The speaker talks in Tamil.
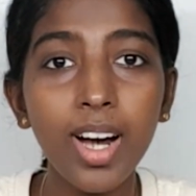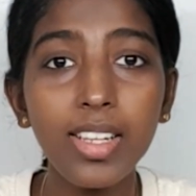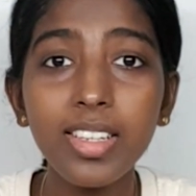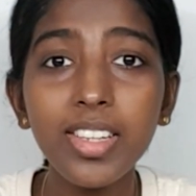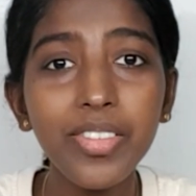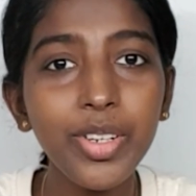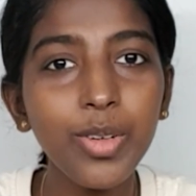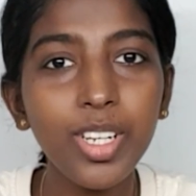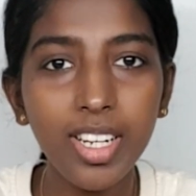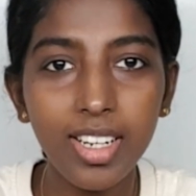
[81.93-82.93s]
அது இந்த
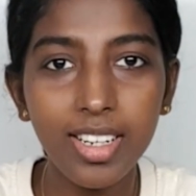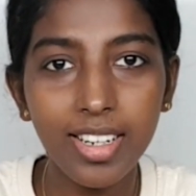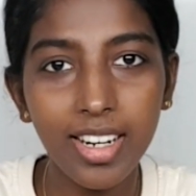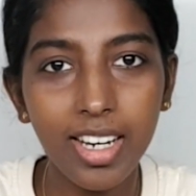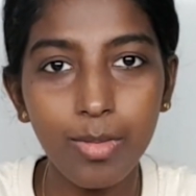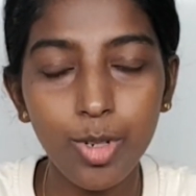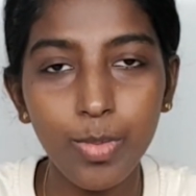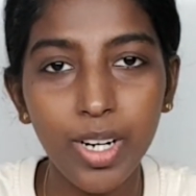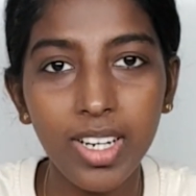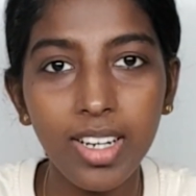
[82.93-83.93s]
வீடியோவில் நல்லா கிளியராக
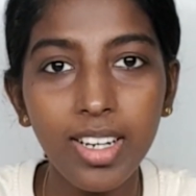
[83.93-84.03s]
காமிச்சிருப்பாங்க